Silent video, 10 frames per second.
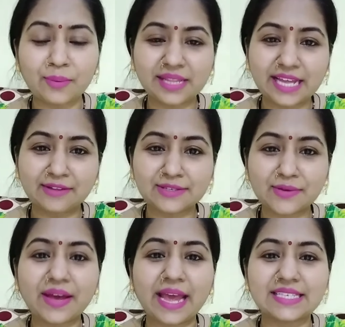और बताइए
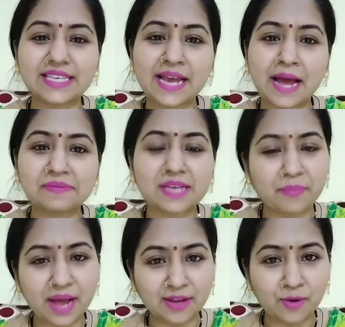दोस्तों कैसे हैं आप
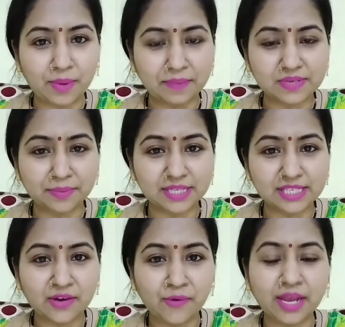सब आई होप आप सब
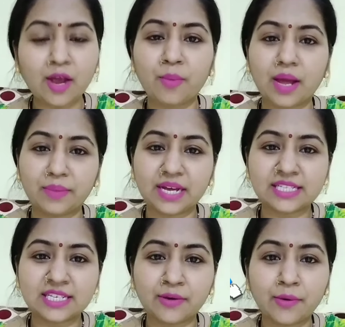अच्छे होंगे और मैं भी
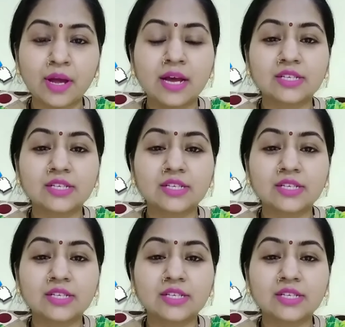अच्छी हूँ